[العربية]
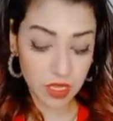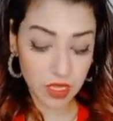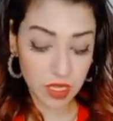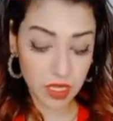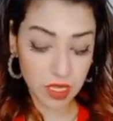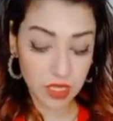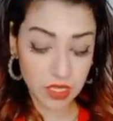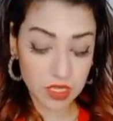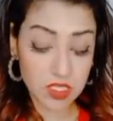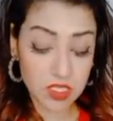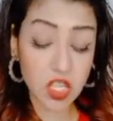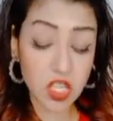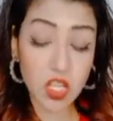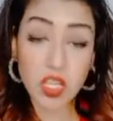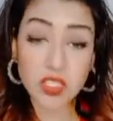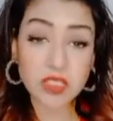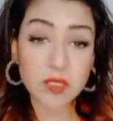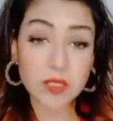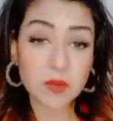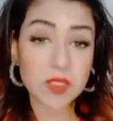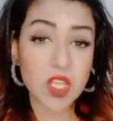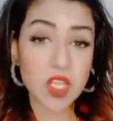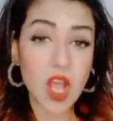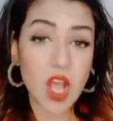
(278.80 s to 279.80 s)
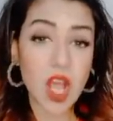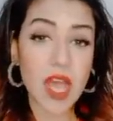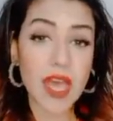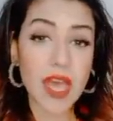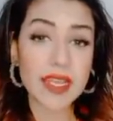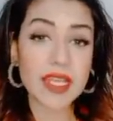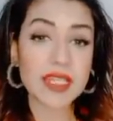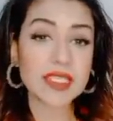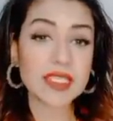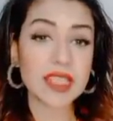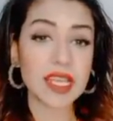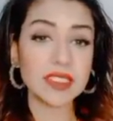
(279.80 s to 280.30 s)
الزياره دي بصراحه
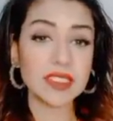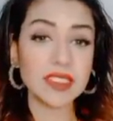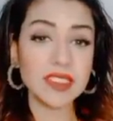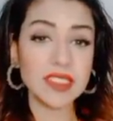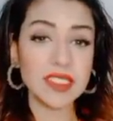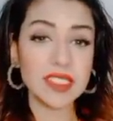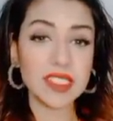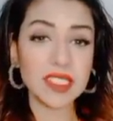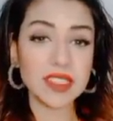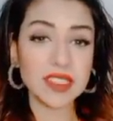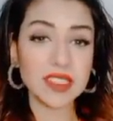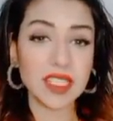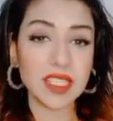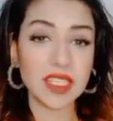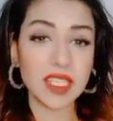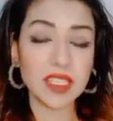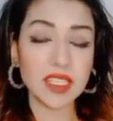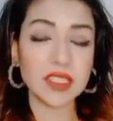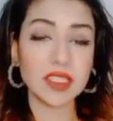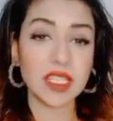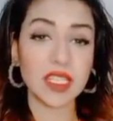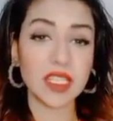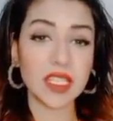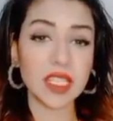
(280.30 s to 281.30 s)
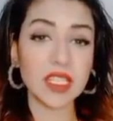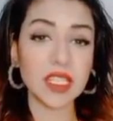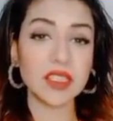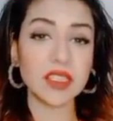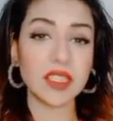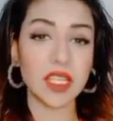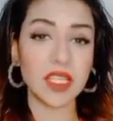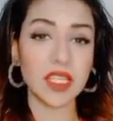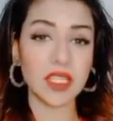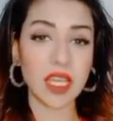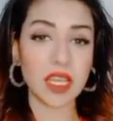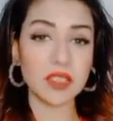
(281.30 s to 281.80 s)
انا اسعدتني جدا جدا
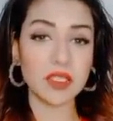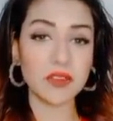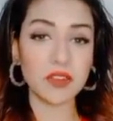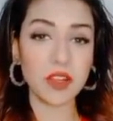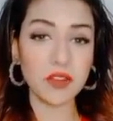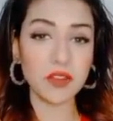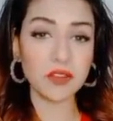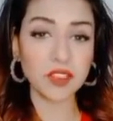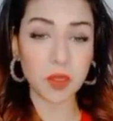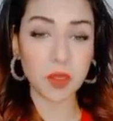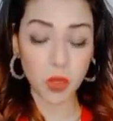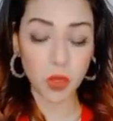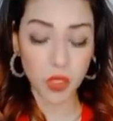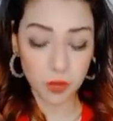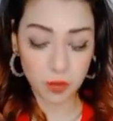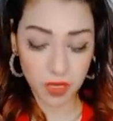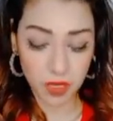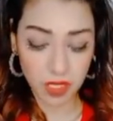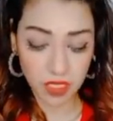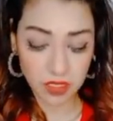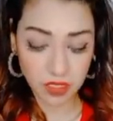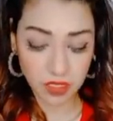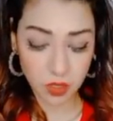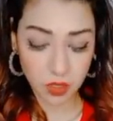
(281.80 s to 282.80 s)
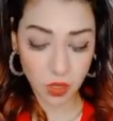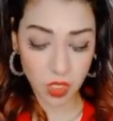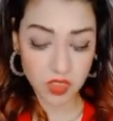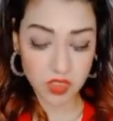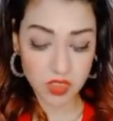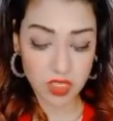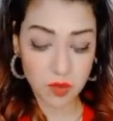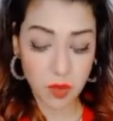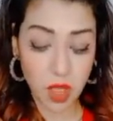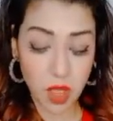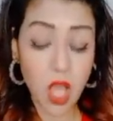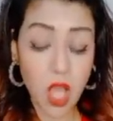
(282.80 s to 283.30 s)
جدا يعني في لفته مهمه جدا
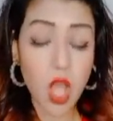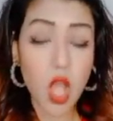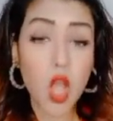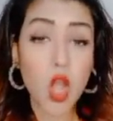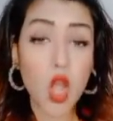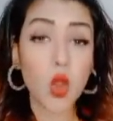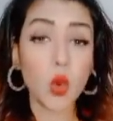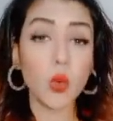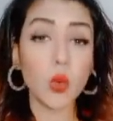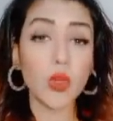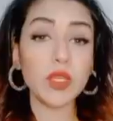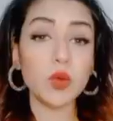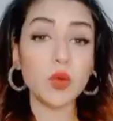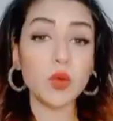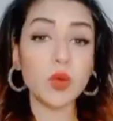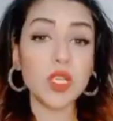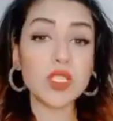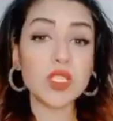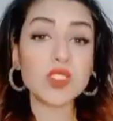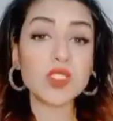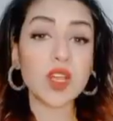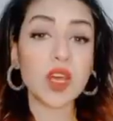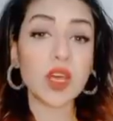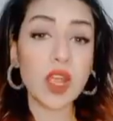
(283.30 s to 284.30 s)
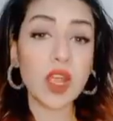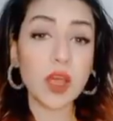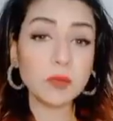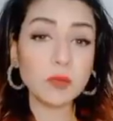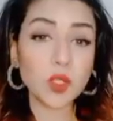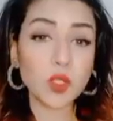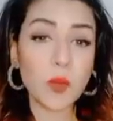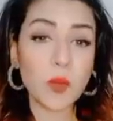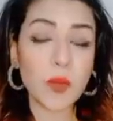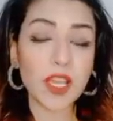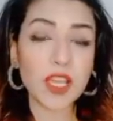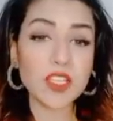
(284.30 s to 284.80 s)
وعظيمه واللي
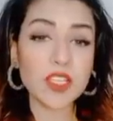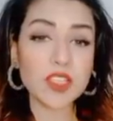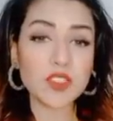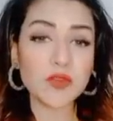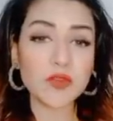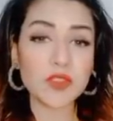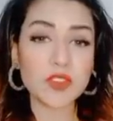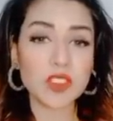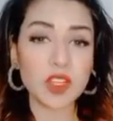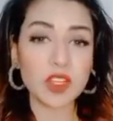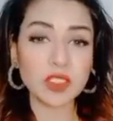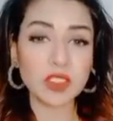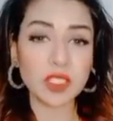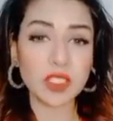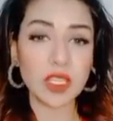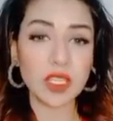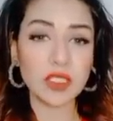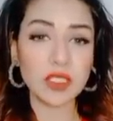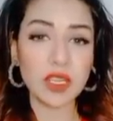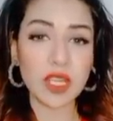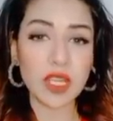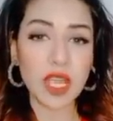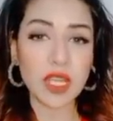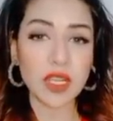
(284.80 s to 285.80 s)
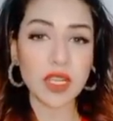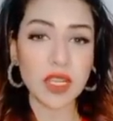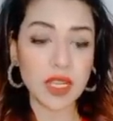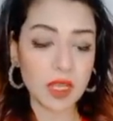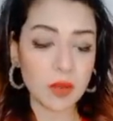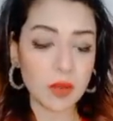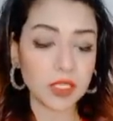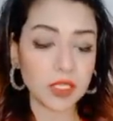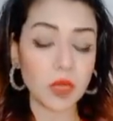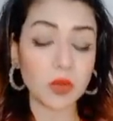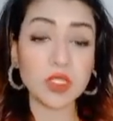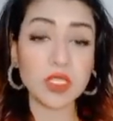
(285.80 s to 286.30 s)
استغربته ما كانش في زياره النادي الاهلي لان
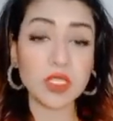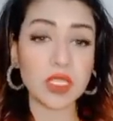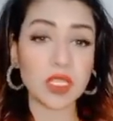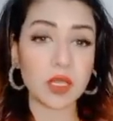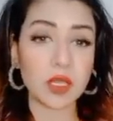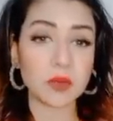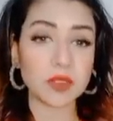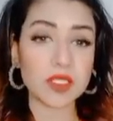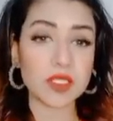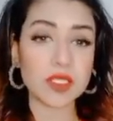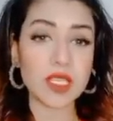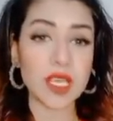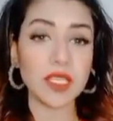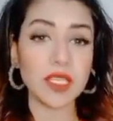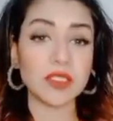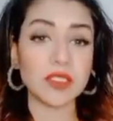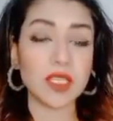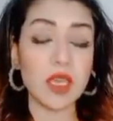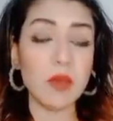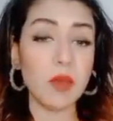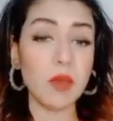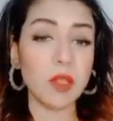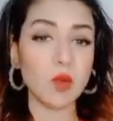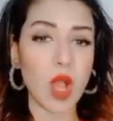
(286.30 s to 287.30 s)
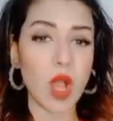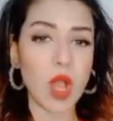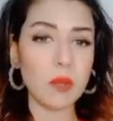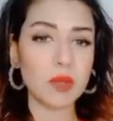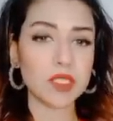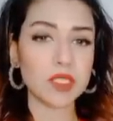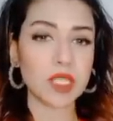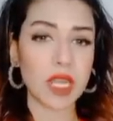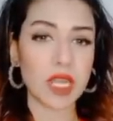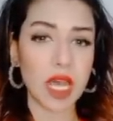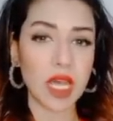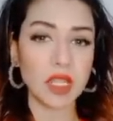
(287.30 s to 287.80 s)
احنا متعودين كابتن سيد دائما
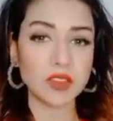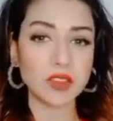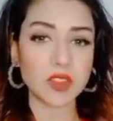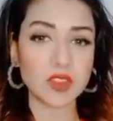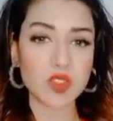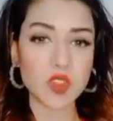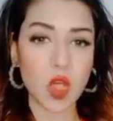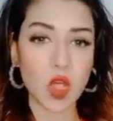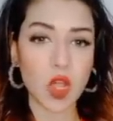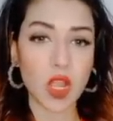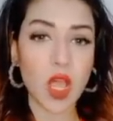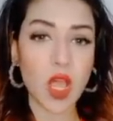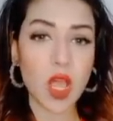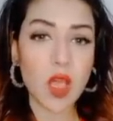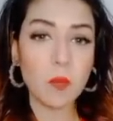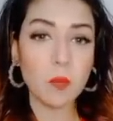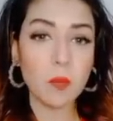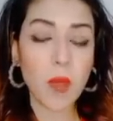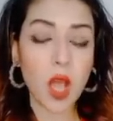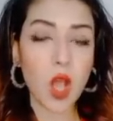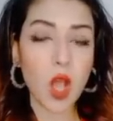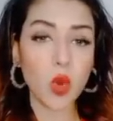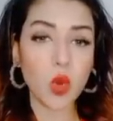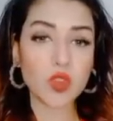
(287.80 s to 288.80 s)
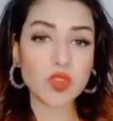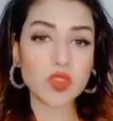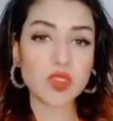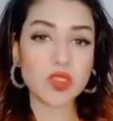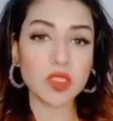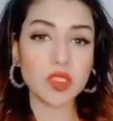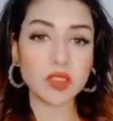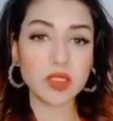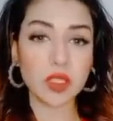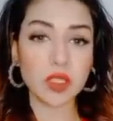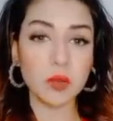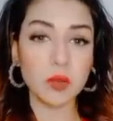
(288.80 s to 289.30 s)
وابدا على اتصال مع
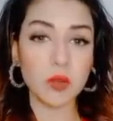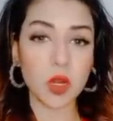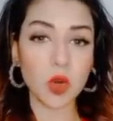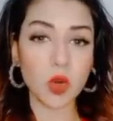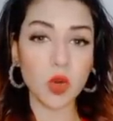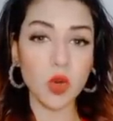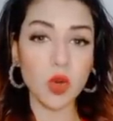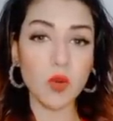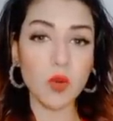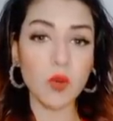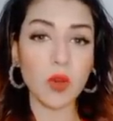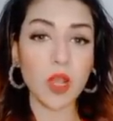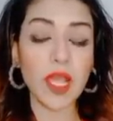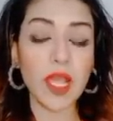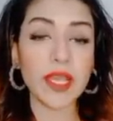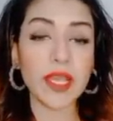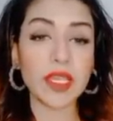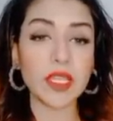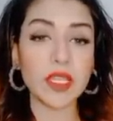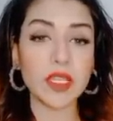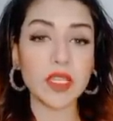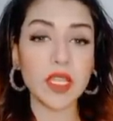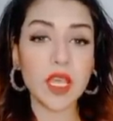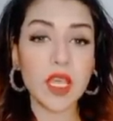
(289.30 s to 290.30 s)
اسره المرحوم ولكن